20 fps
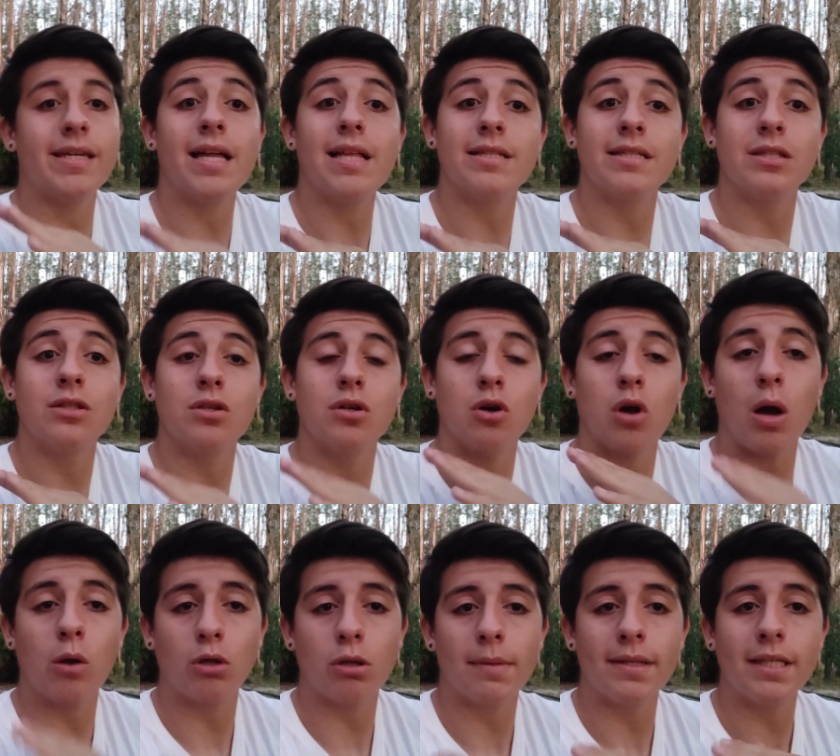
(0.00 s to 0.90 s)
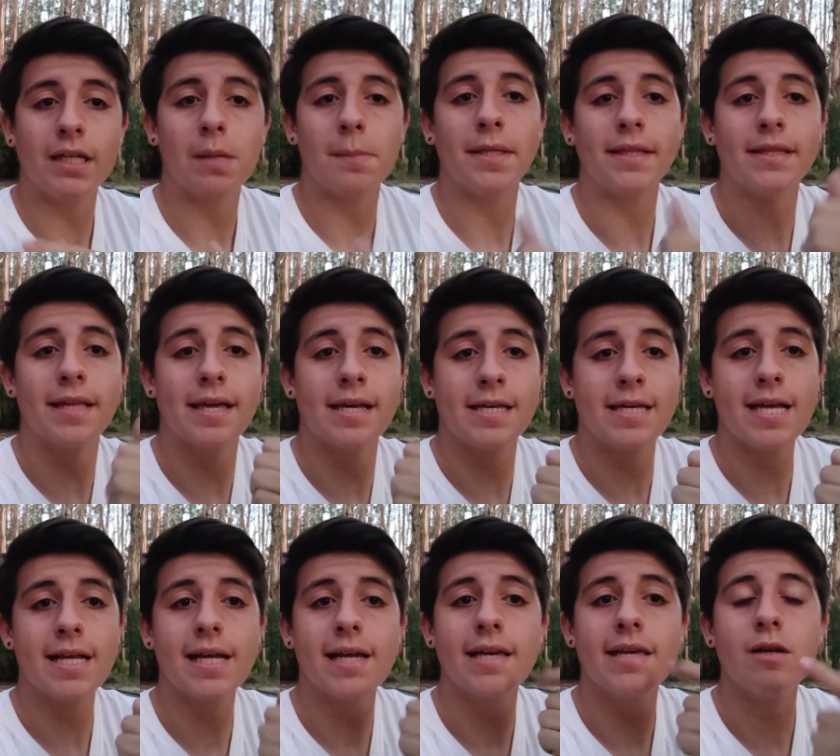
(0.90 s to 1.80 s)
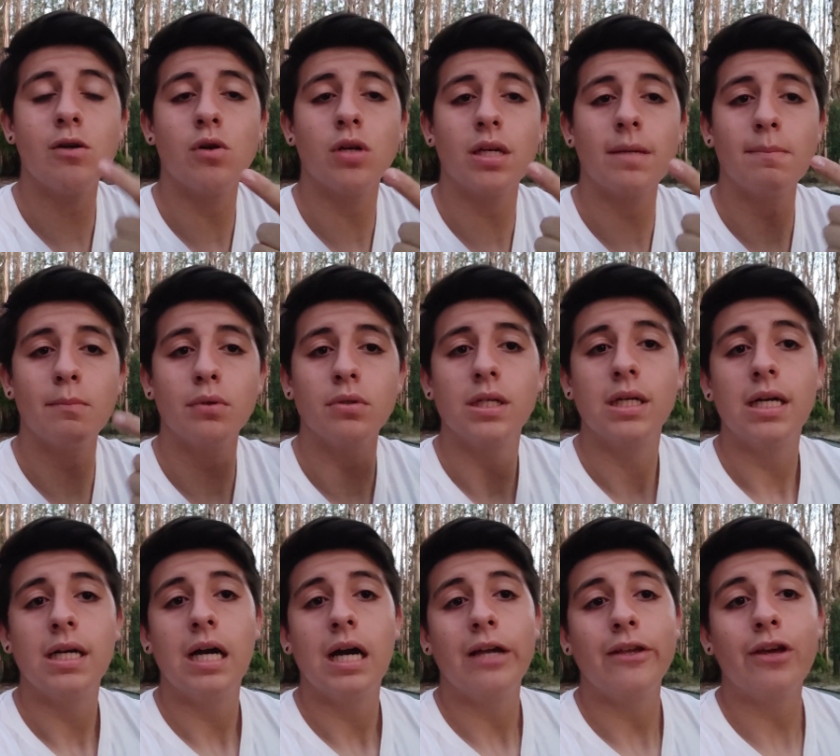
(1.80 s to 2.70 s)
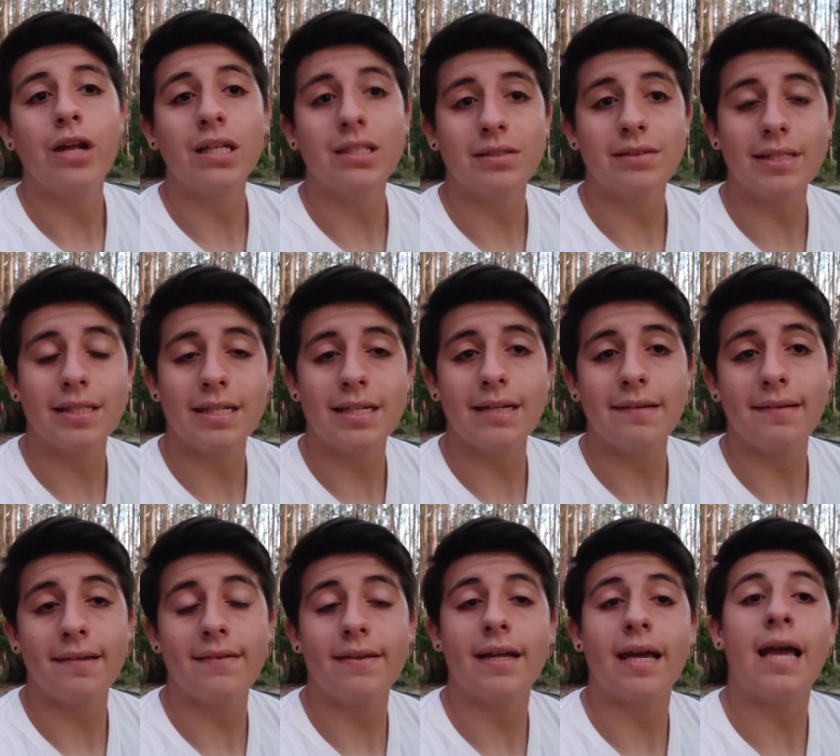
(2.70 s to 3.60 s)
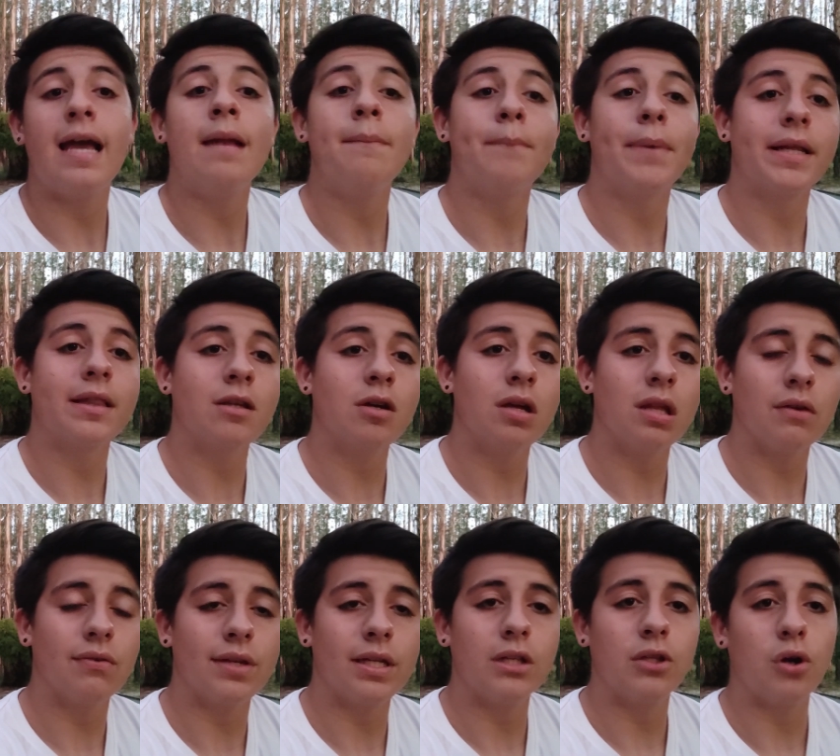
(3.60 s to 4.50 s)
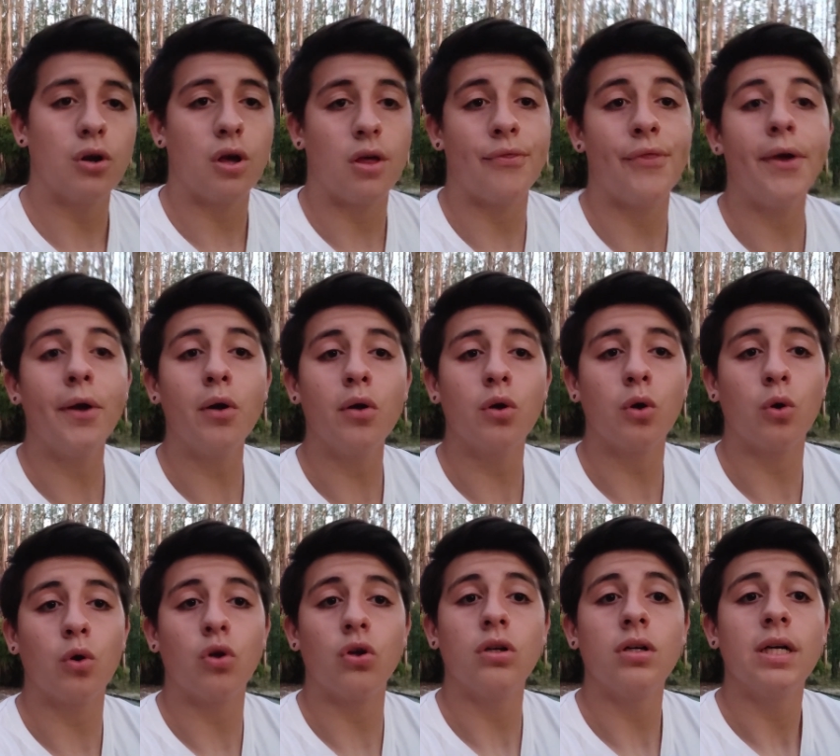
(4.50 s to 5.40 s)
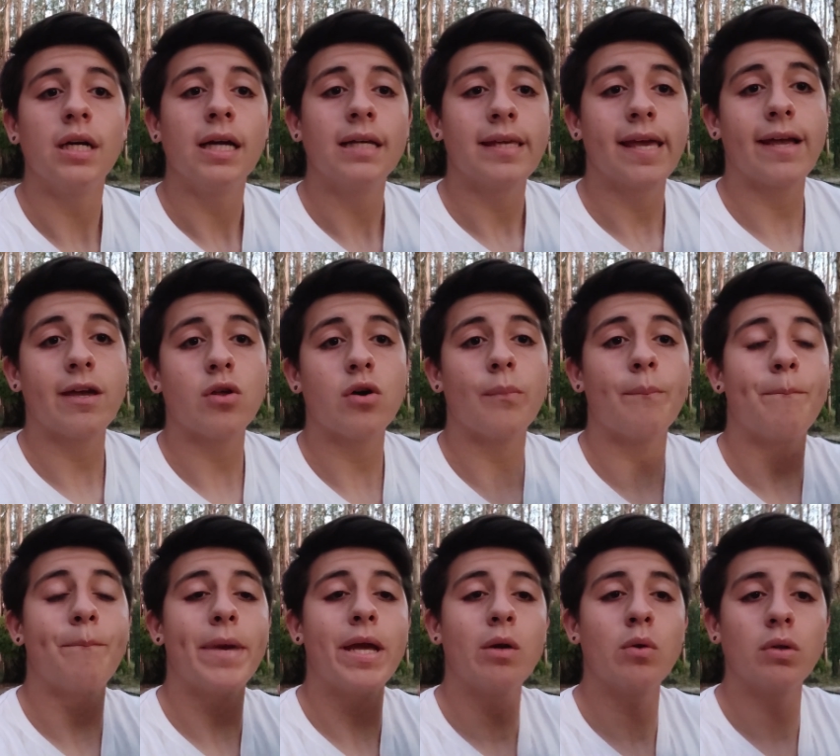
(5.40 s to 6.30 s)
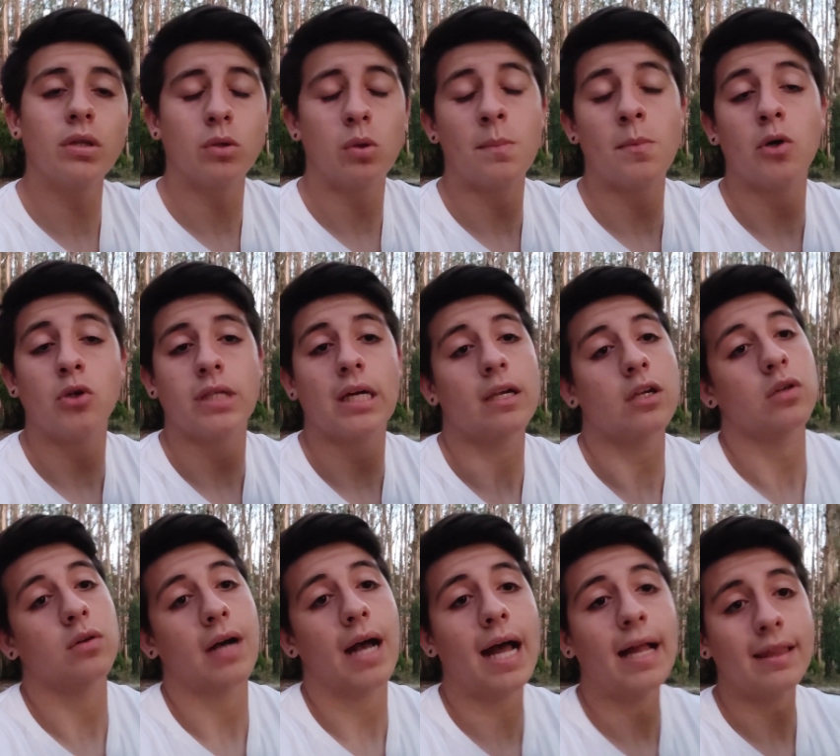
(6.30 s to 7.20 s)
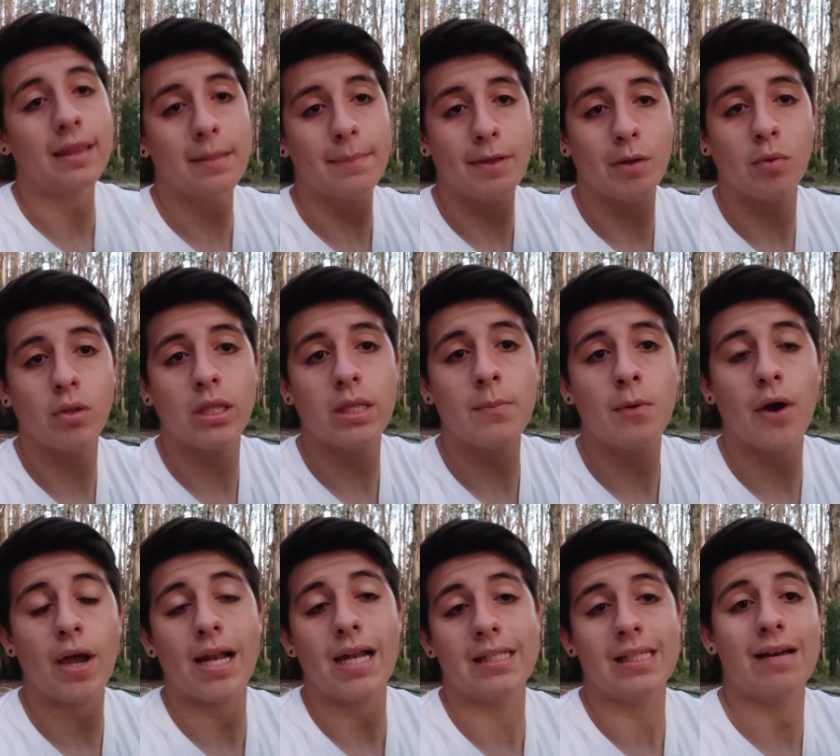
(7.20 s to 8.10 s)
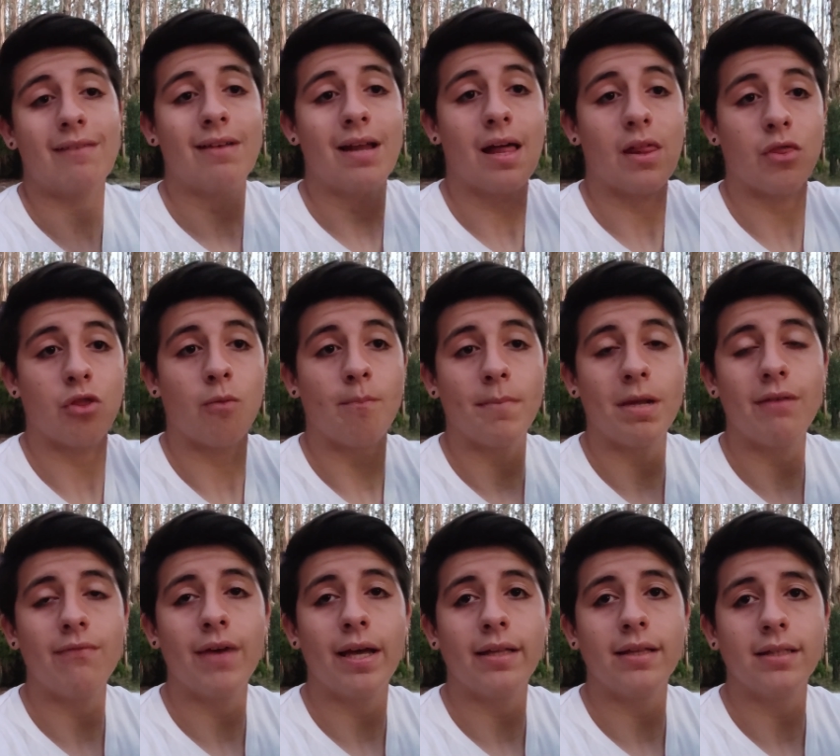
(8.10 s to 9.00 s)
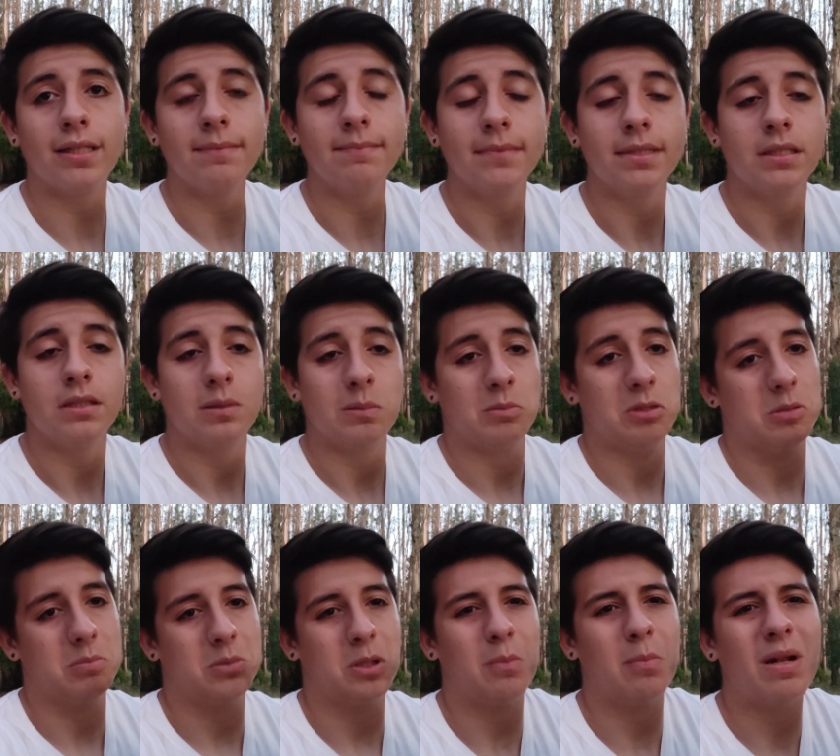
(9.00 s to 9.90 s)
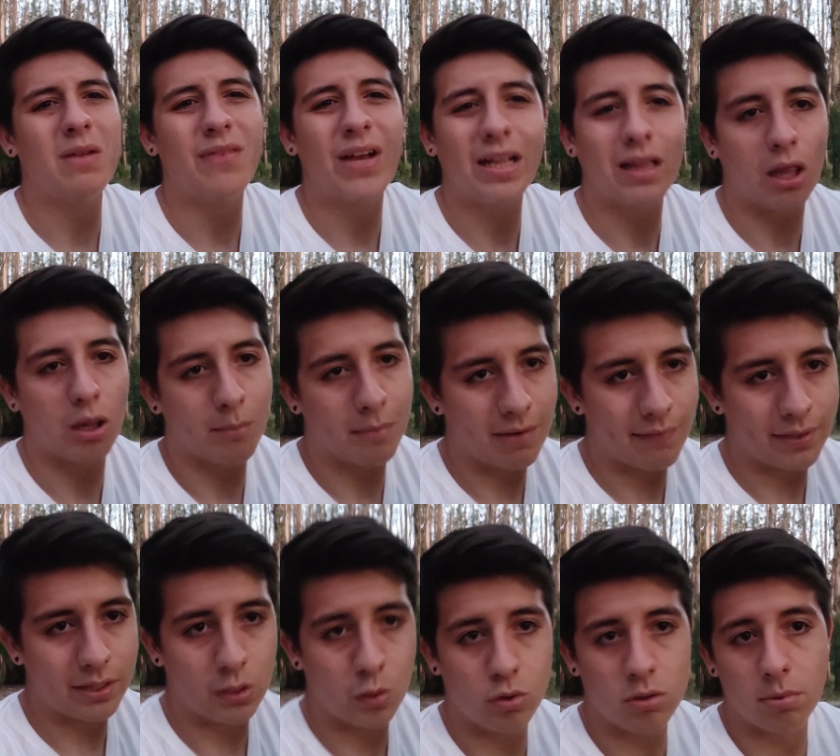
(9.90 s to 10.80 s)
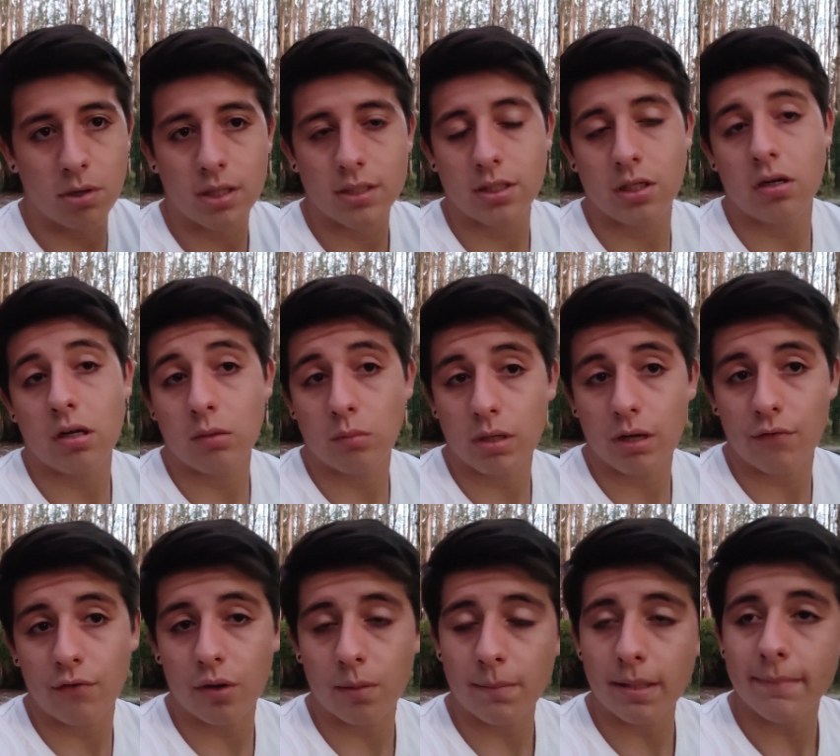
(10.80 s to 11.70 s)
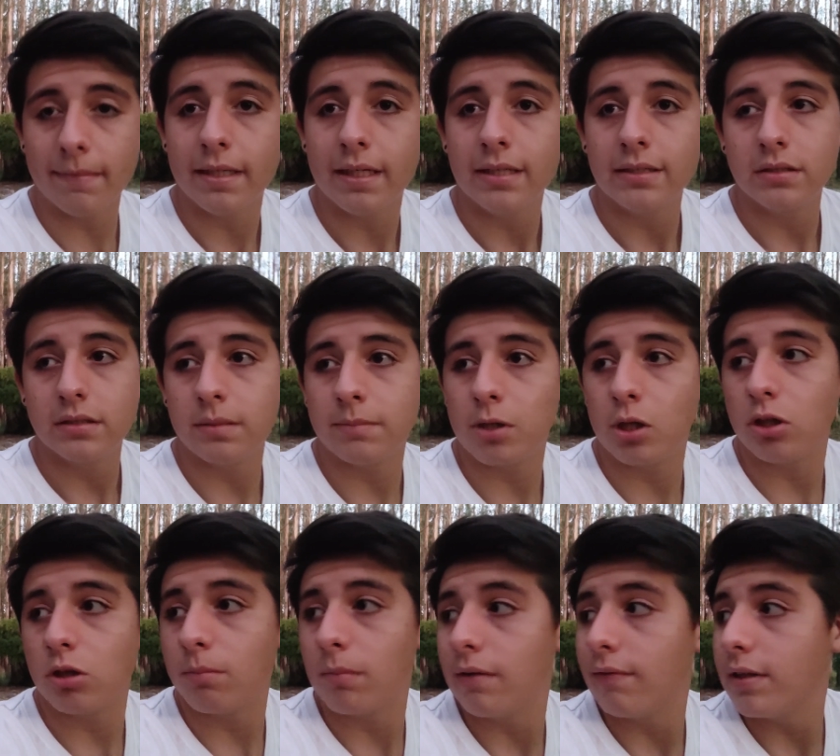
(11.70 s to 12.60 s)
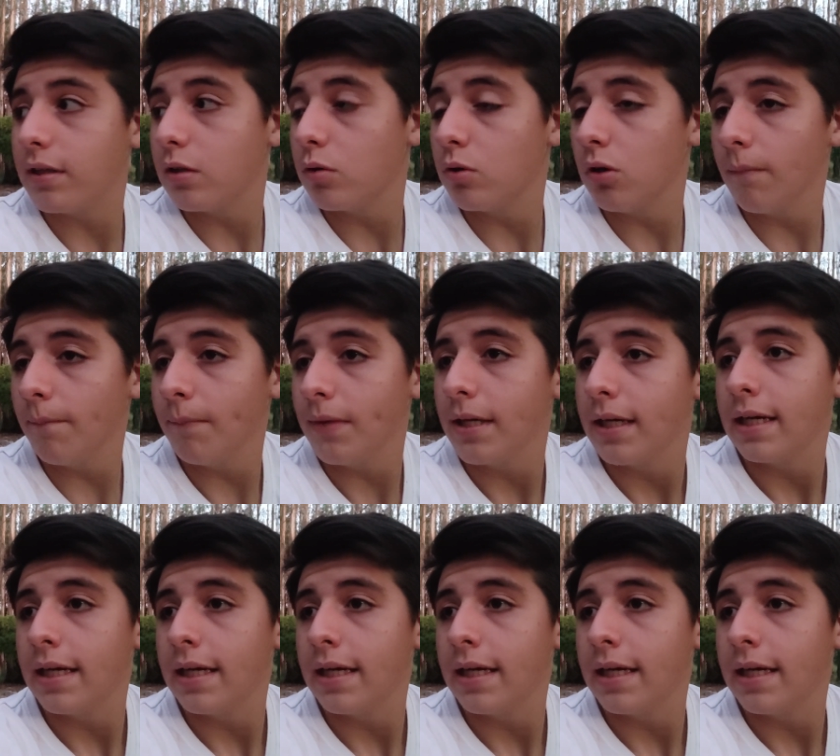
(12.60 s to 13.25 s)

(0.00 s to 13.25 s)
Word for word: Ya descendió automáticamente Iquique y Coquimbo y ahora se va a tener que ver el partido definitorio de Colo Colo, que quedó penúltimo, o sea, quedó antepenúltimo en la tabla 2020 bueno, 2020-2021 por decirlo de alguna forma, se terminó el 2021,